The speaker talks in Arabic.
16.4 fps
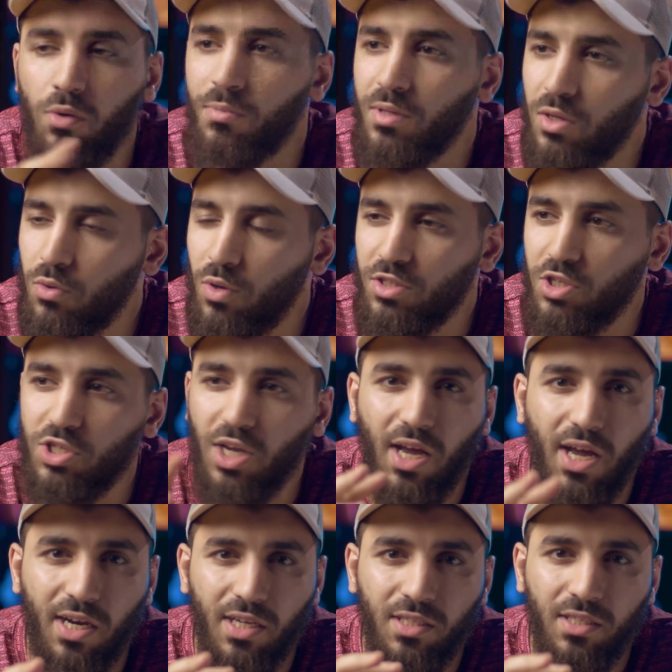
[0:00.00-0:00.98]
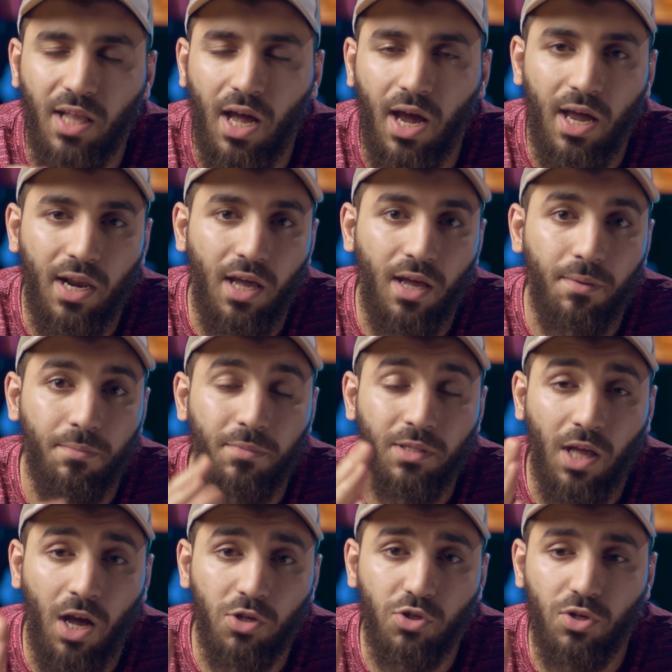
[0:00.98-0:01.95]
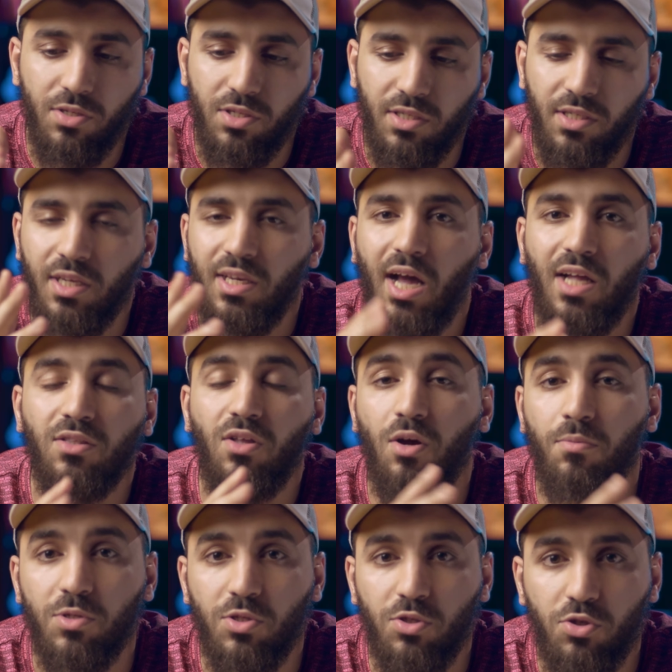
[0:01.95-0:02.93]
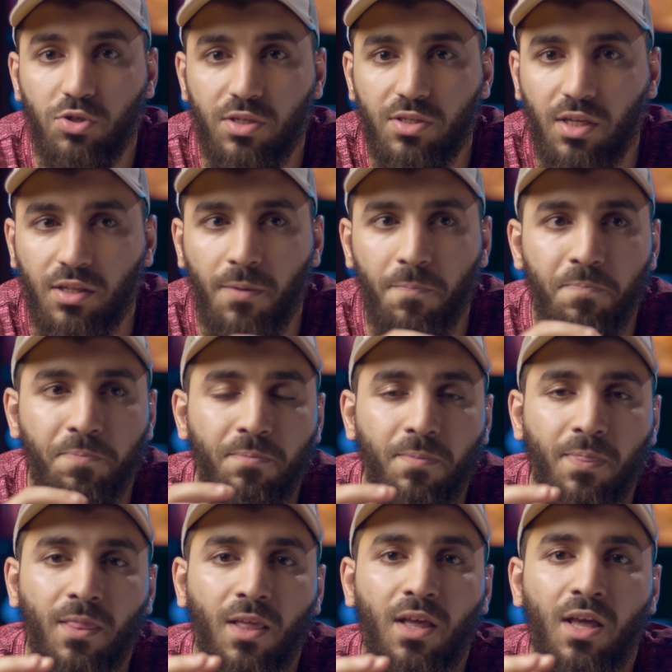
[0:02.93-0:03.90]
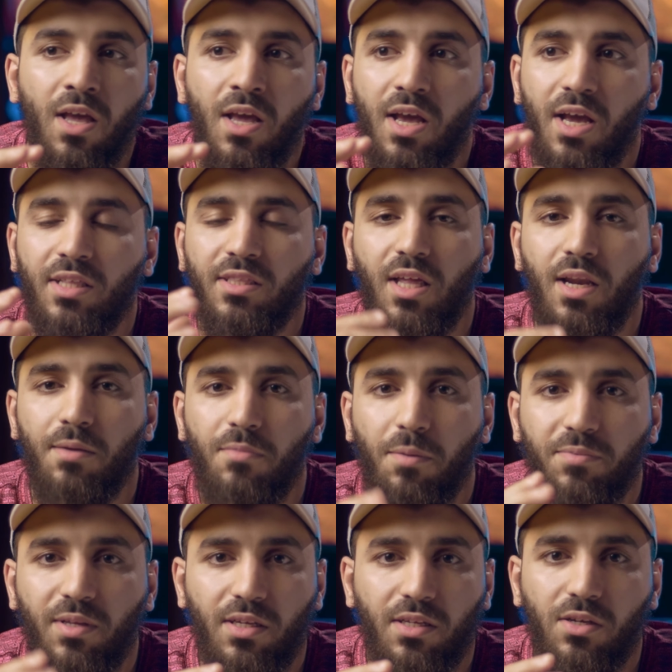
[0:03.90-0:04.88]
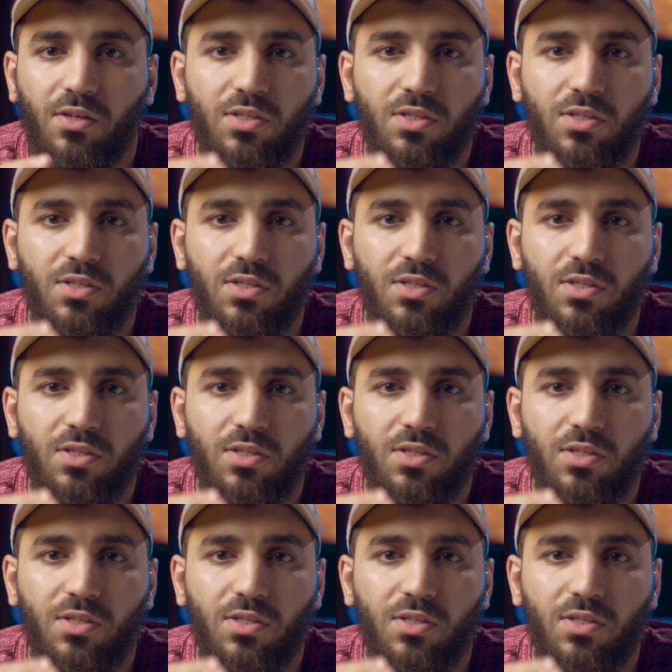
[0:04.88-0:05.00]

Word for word: وهم دلوقتي شغالين على من 10 سنين لحد 15 سنة انت لما بتحكي